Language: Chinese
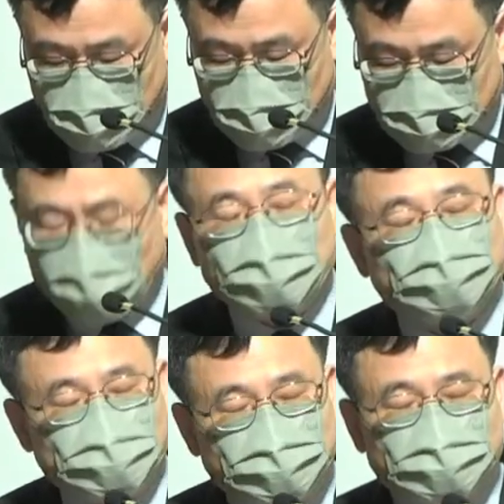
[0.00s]
但我们
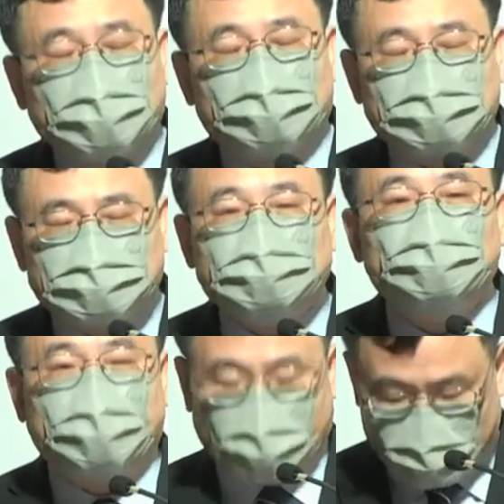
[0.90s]
却知道他一定
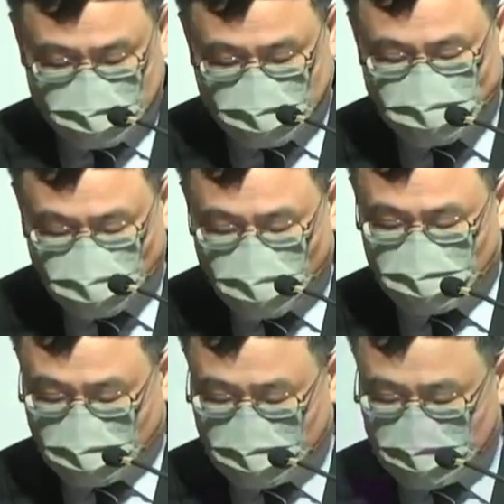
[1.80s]
会来。他说过
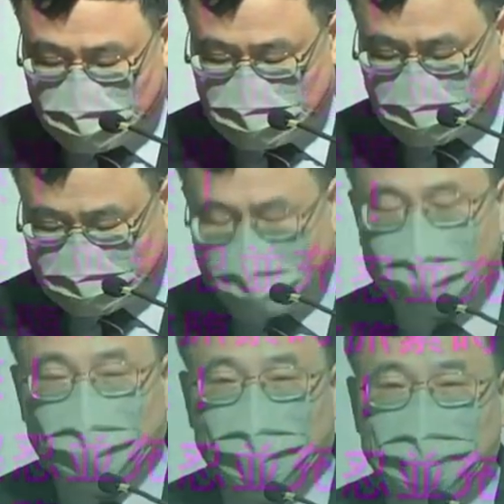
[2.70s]
的，要带
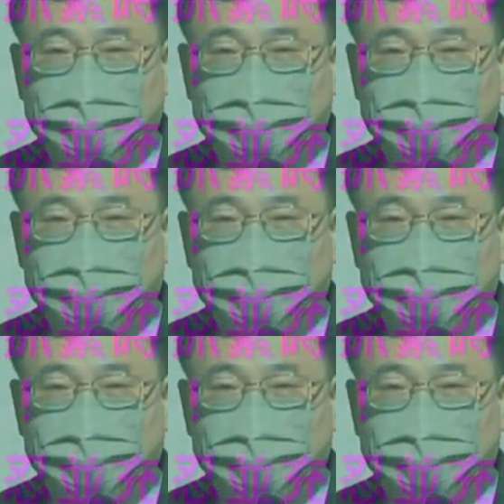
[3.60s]
领我们